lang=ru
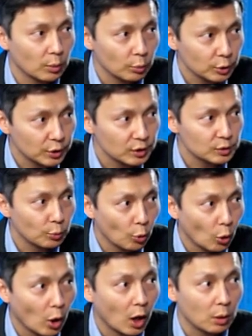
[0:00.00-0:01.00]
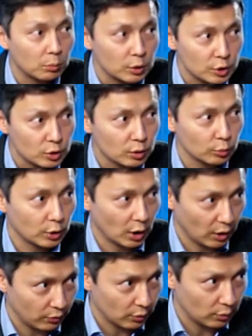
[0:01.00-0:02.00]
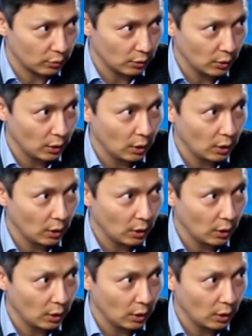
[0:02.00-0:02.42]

работать по обычному графику.